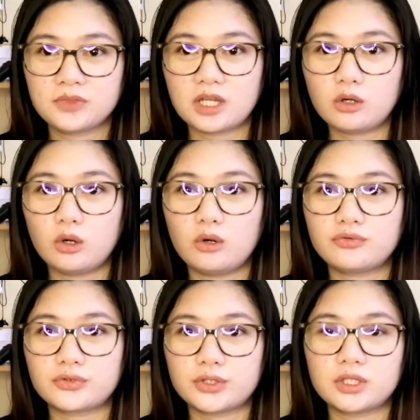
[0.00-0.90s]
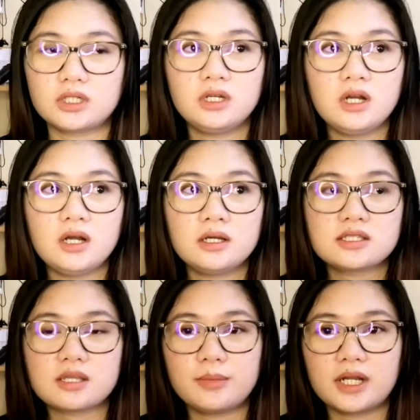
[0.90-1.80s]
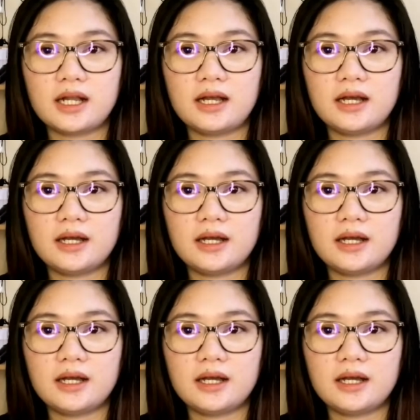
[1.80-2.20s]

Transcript: nag-o-offer sa mga